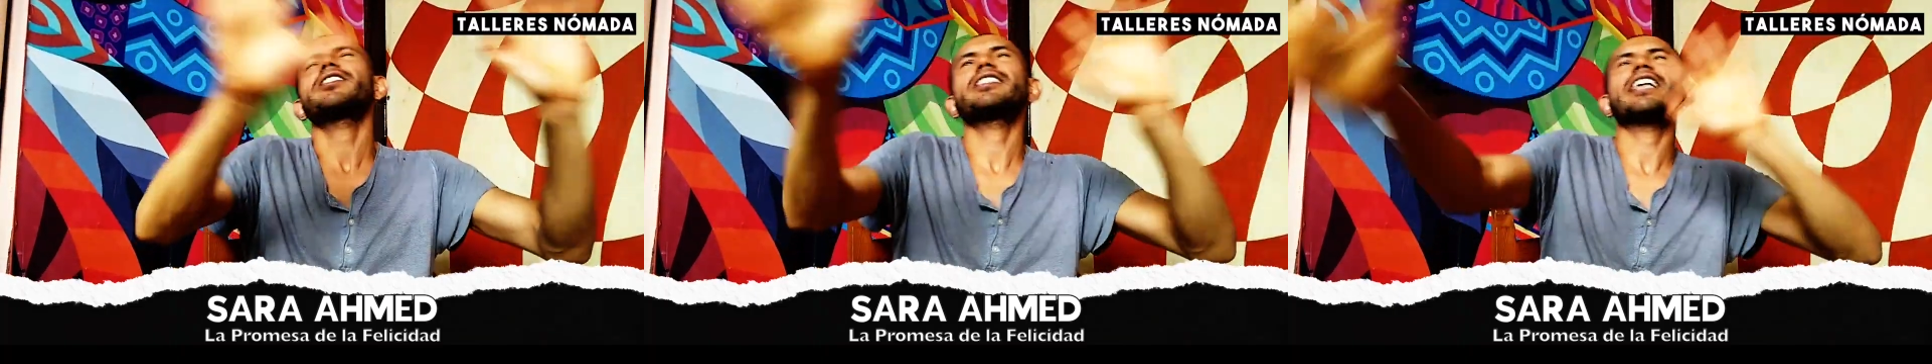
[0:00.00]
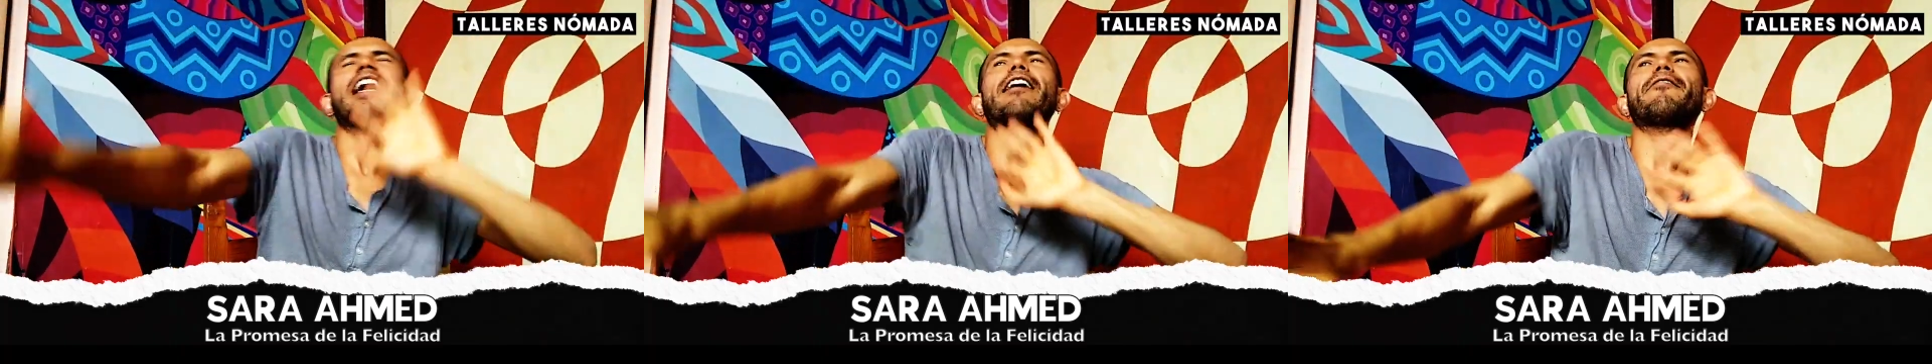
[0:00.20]

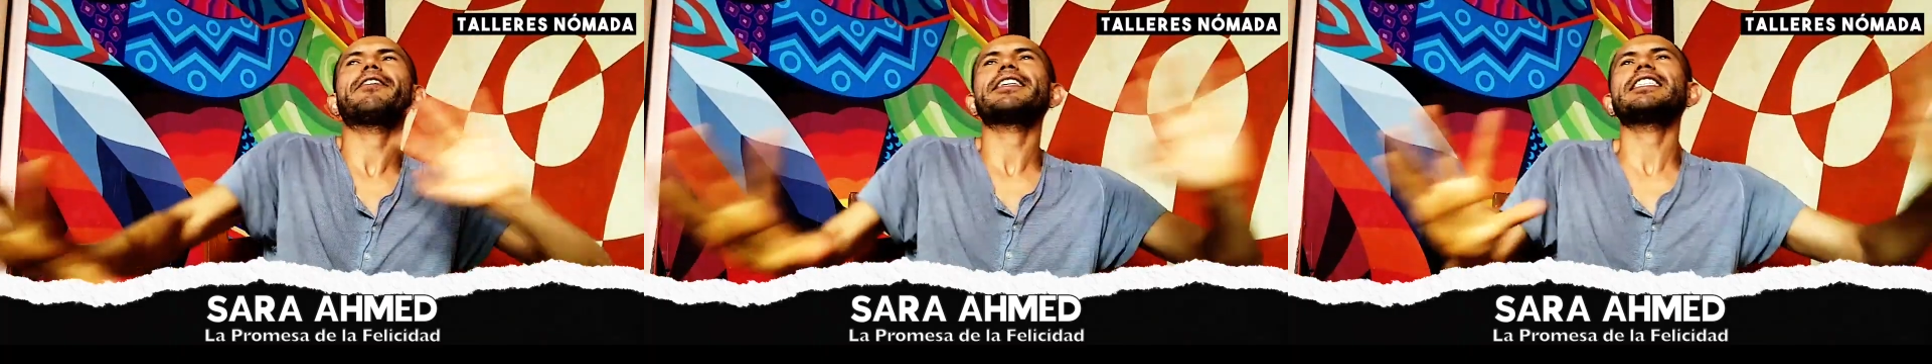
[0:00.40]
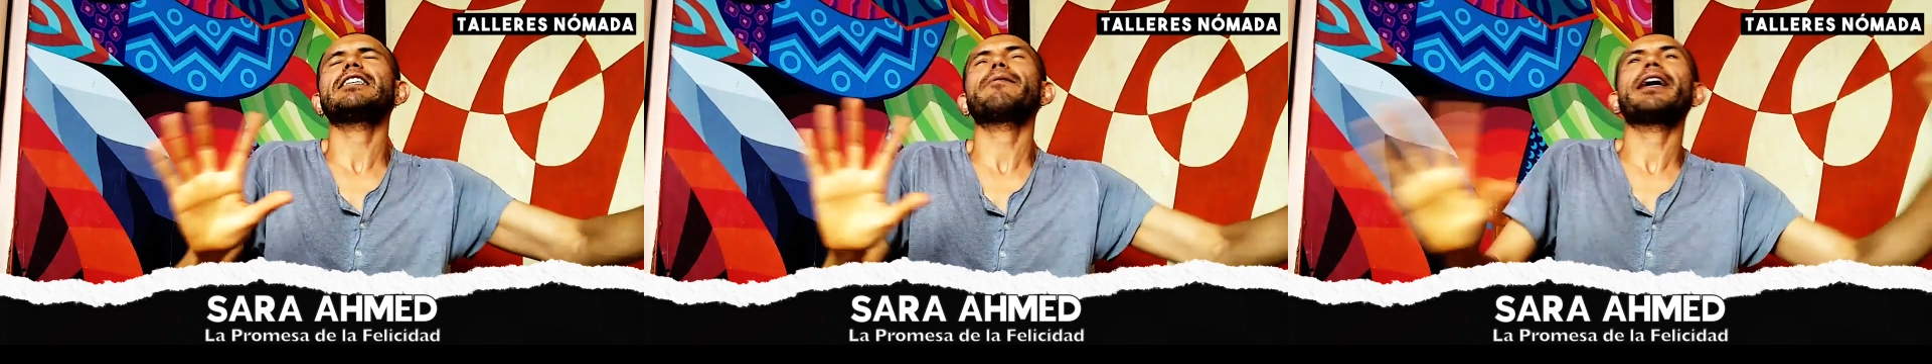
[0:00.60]

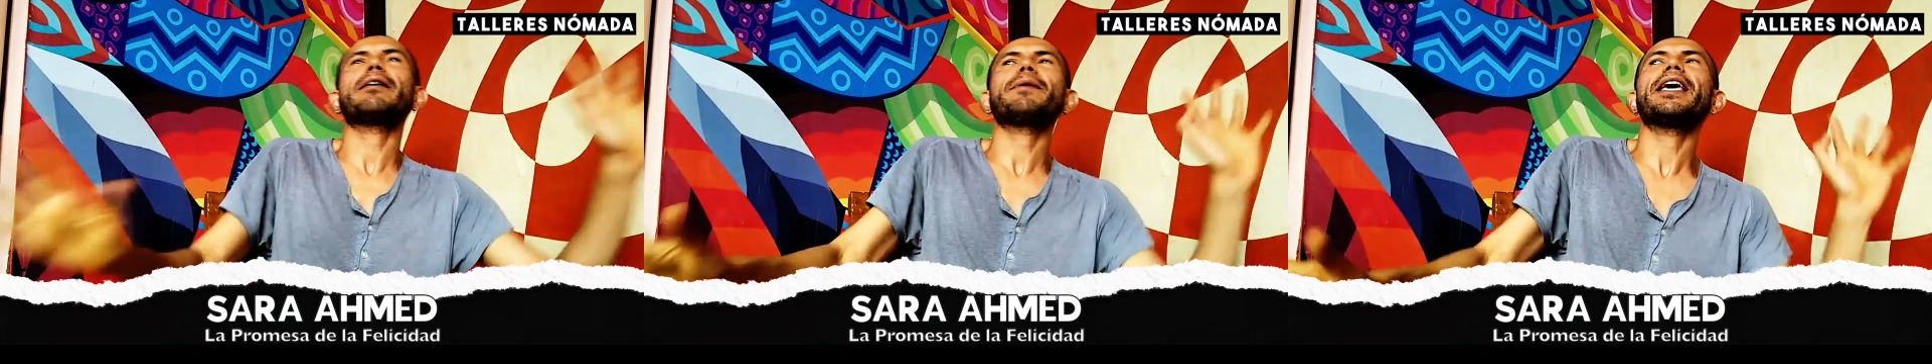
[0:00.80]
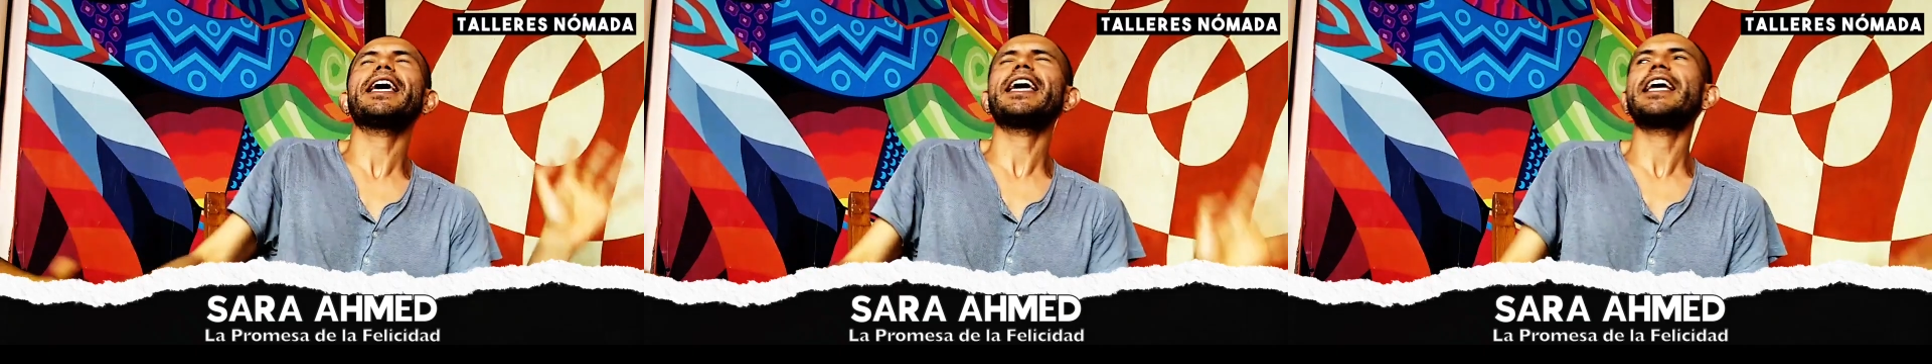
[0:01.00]
sabe si va y
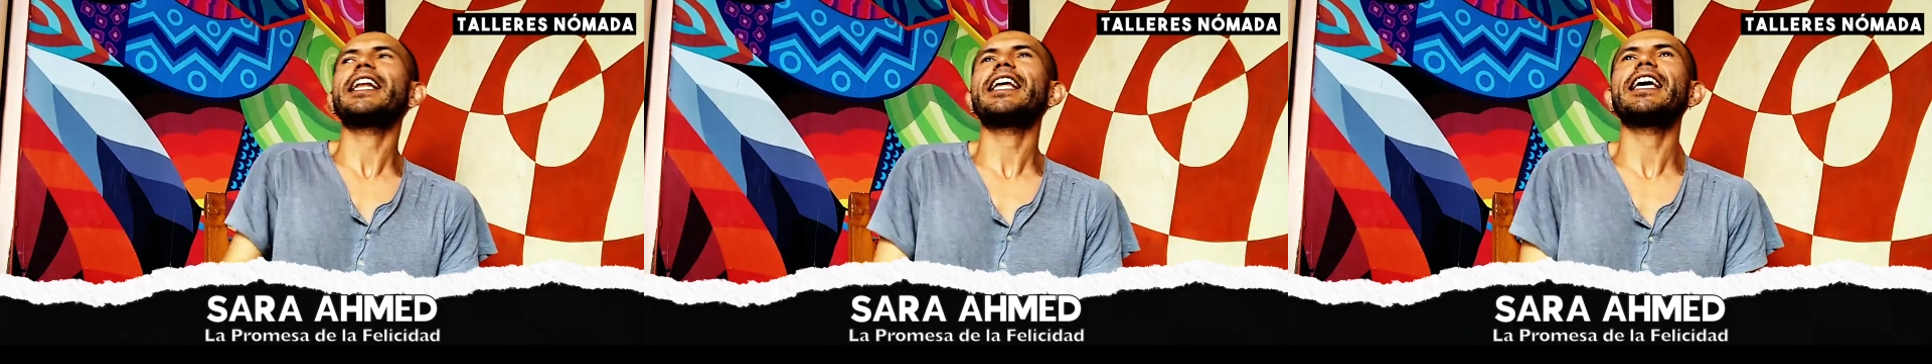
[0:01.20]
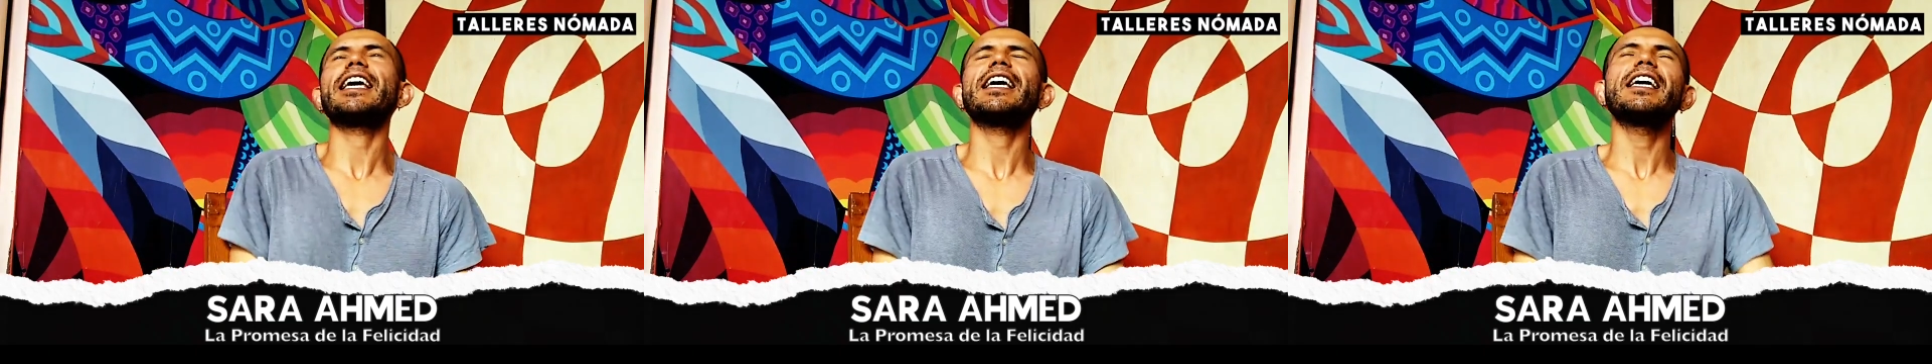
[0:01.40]

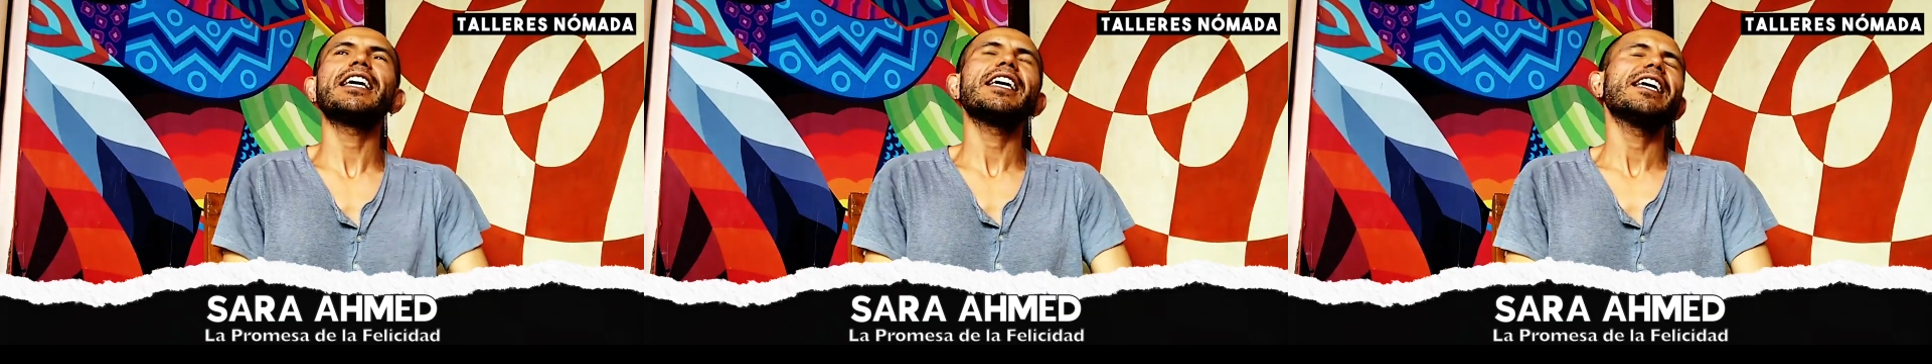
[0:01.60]
viene,